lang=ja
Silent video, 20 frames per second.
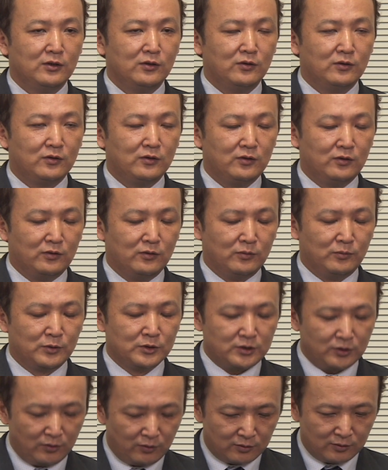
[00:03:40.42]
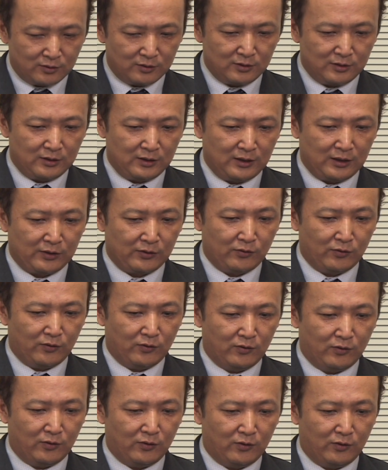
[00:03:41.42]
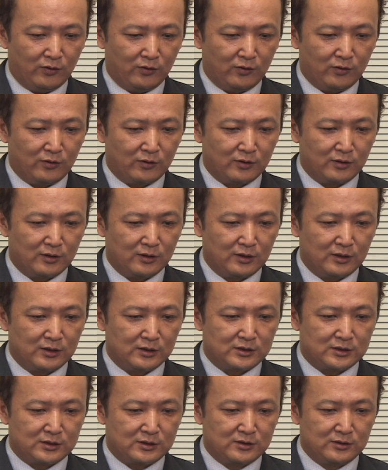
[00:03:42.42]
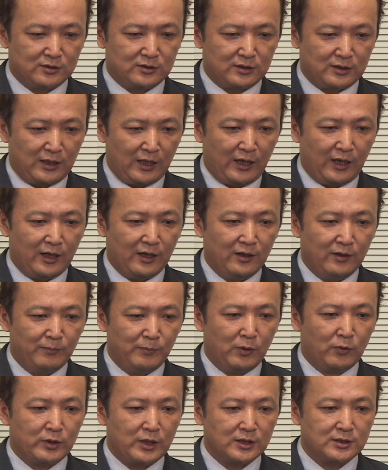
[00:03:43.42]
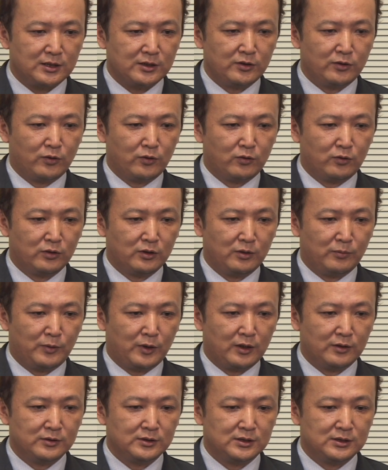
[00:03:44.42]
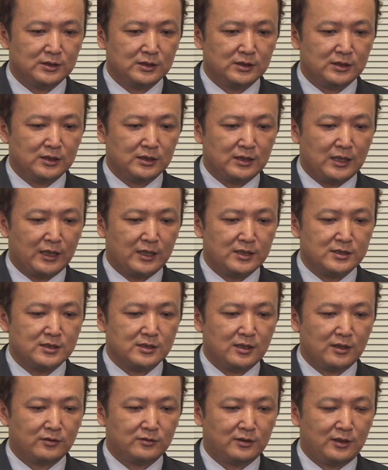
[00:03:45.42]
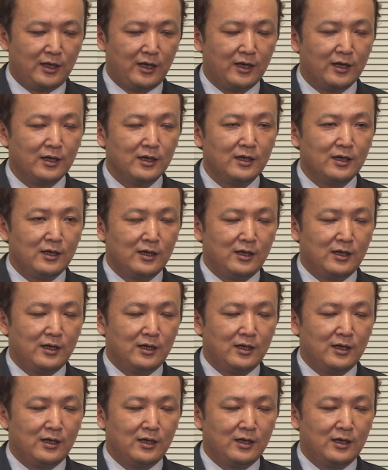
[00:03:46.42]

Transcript: をもちろんあの作って、まあ、お客さんに喜んでもらうだけじゃなくて、うん、